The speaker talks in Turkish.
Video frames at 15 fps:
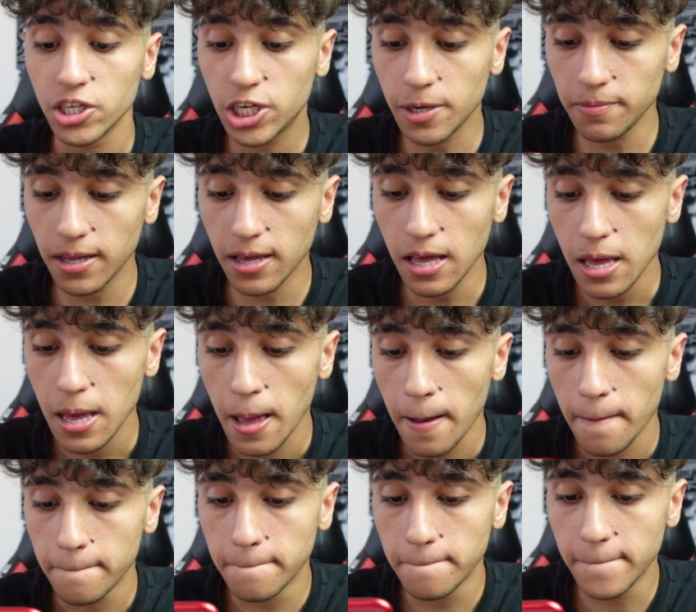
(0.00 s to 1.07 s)
Şimdi
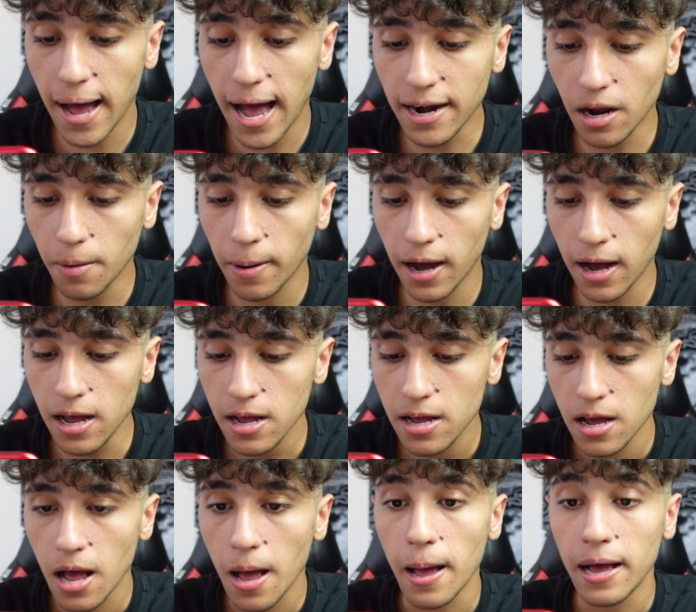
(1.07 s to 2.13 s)
merhaba
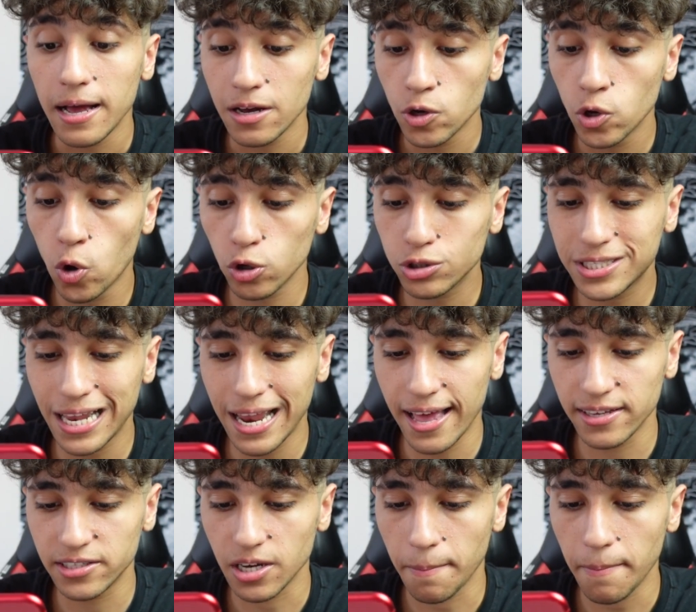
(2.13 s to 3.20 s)
Godzilla
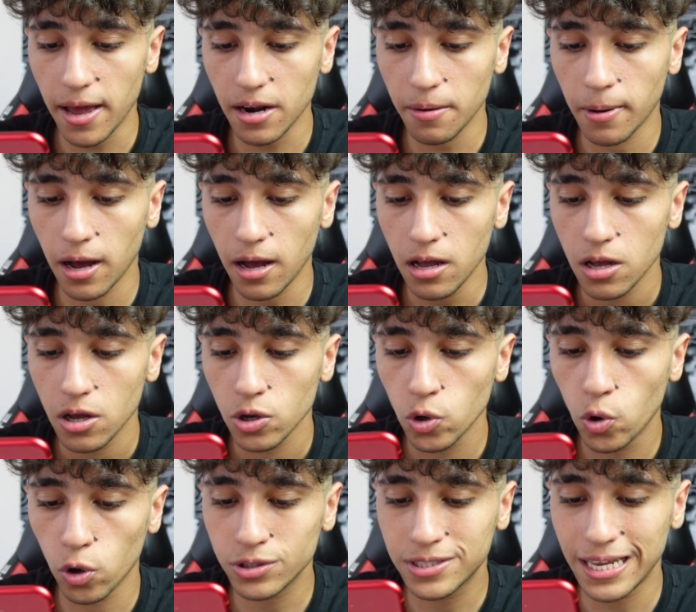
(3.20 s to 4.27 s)
yazacağım. Merhaba
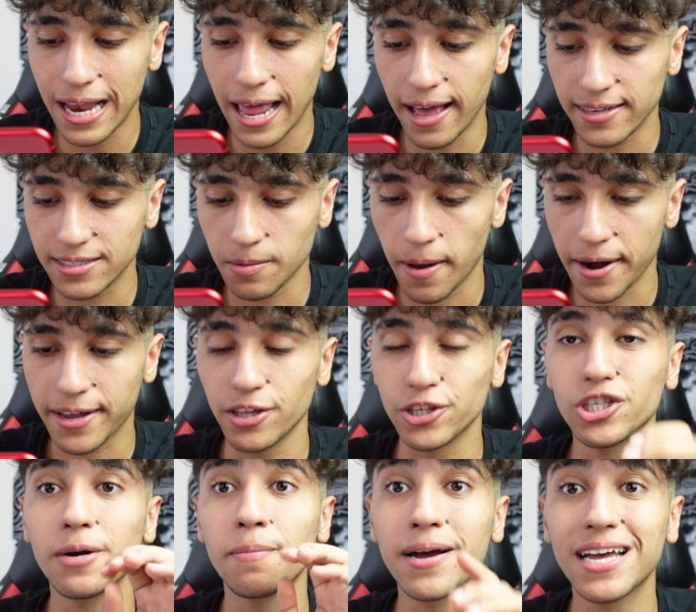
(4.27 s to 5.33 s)
Godzilla yazdım
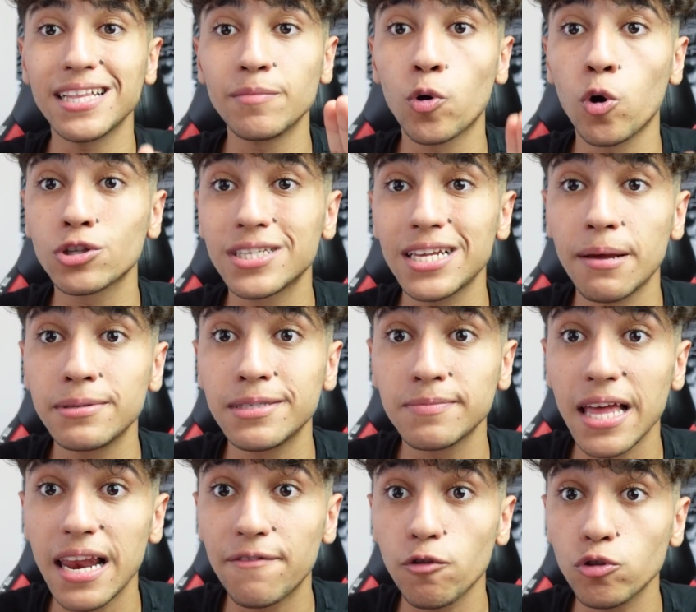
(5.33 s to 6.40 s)
arkadaşlar. Bakalım Godzilla bizim
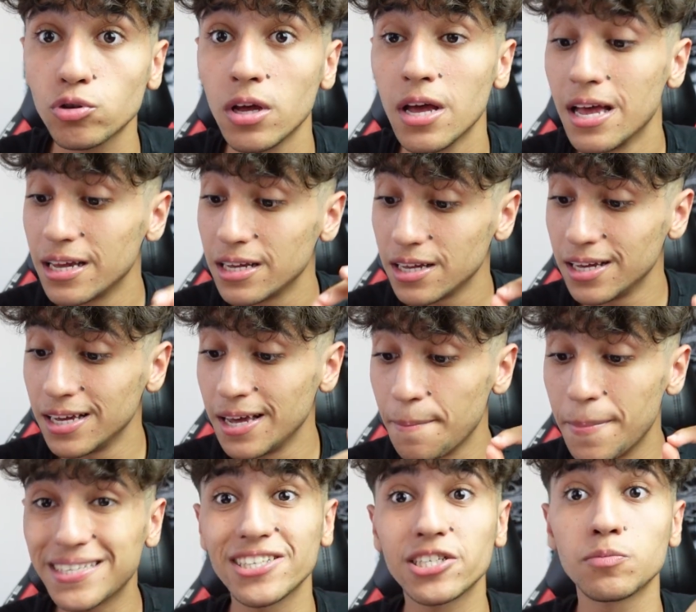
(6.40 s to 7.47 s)
telefon e,
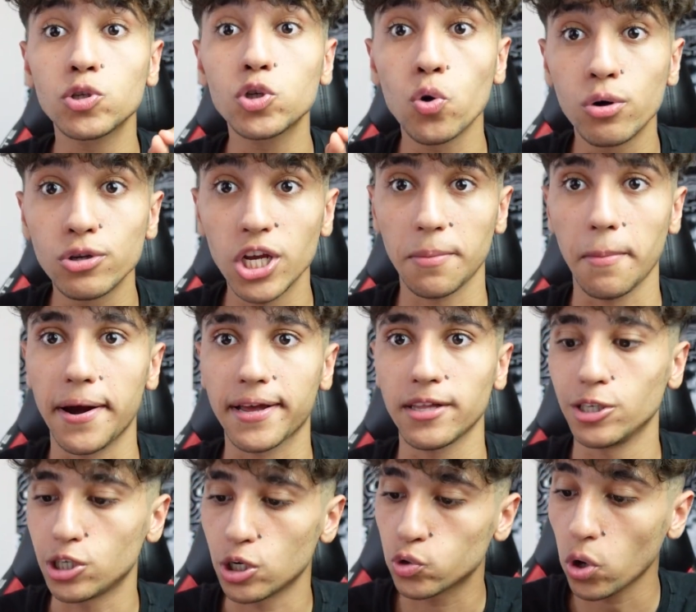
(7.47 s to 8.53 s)
mesajımızı görecek mi
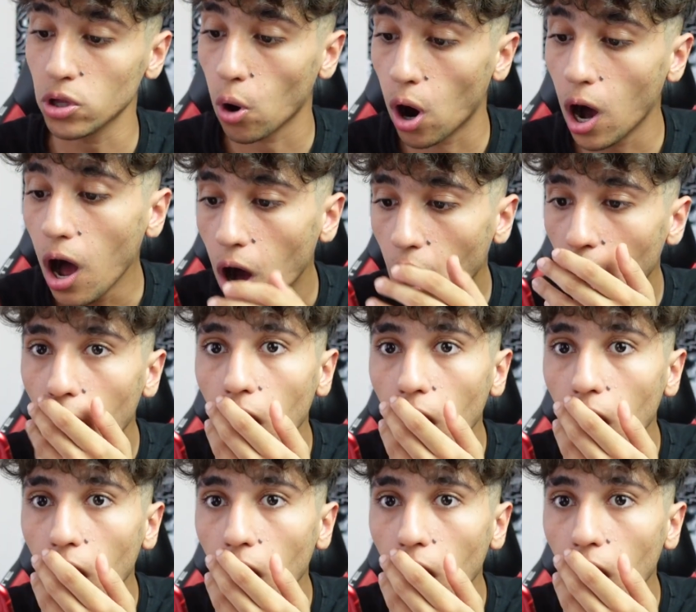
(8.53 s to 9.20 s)
arkadaşlar? Şu an aha